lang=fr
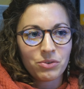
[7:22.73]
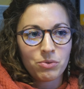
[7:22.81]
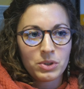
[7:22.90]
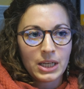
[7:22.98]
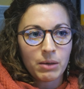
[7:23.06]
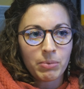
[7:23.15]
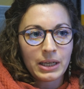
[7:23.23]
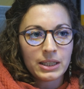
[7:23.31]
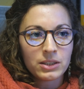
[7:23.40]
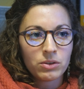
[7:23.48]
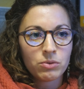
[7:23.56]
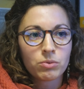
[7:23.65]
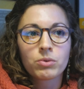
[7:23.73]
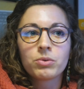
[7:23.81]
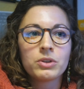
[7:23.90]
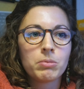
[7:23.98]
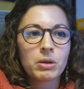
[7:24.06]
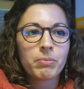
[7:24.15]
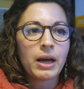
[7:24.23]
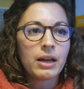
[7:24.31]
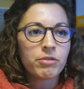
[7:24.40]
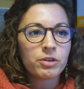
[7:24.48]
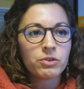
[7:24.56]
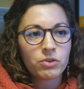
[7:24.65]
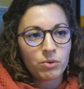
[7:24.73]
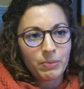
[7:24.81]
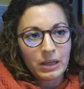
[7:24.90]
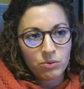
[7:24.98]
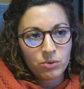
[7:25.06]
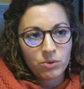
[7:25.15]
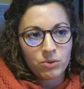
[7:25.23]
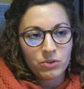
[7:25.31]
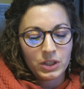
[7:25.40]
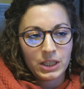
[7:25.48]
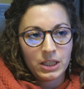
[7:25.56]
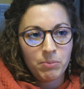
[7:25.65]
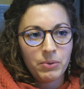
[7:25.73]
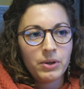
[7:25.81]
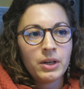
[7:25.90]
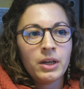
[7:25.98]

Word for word: jusqu'à présent, donc aussi bien par la France que par d'autres équipes,